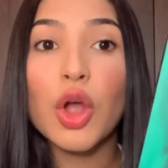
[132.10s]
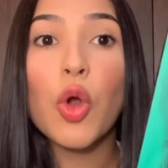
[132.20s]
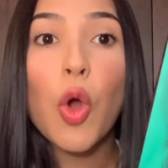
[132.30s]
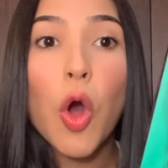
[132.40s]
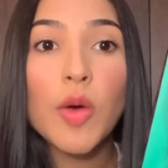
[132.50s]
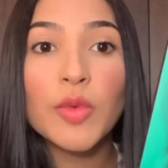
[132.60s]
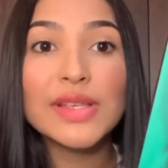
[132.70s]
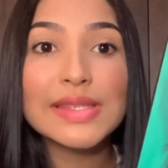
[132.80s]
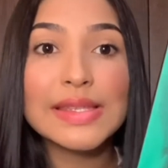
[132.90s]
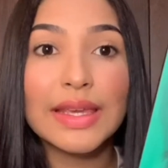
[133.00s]
como
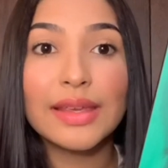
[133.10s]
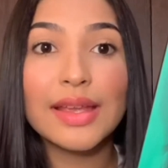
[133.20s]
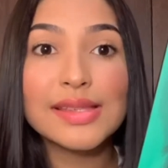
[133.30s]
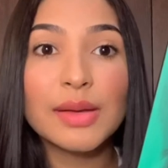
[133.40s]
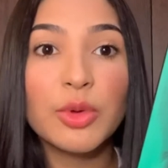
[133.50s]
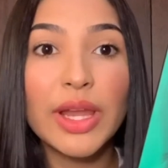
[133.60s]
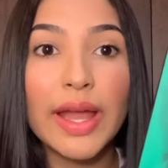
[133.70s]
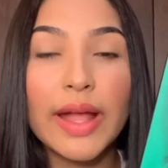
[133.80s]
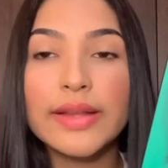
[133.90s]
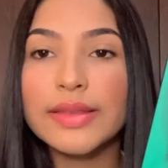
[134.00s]
assim essa
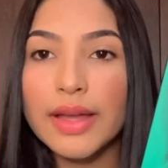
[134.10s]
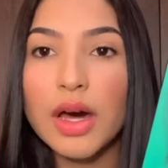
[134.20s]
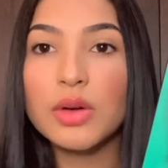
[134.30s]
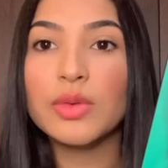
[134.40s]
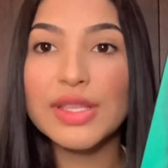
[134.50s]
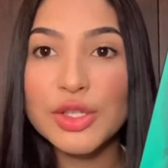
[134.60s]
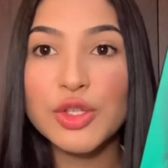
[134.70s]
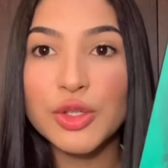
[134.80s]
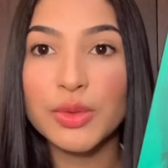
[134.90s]
mulher não existiu?